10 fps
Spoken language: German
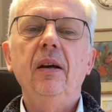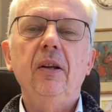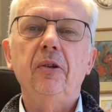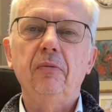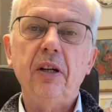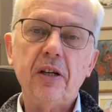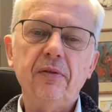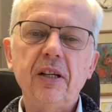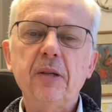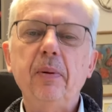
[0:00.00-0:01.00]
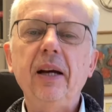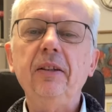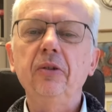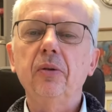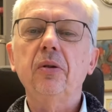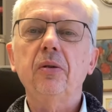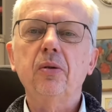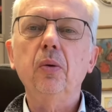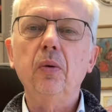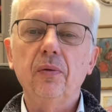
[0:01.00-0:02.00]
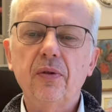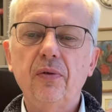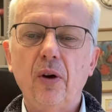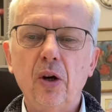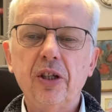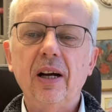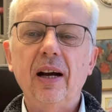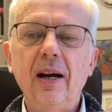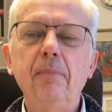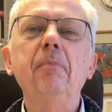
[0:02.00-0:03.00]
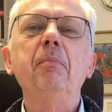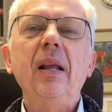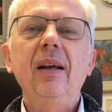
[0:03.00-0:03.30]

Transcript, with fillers: Nun, Wirtschaftsexperten und Zukunftsforscher haben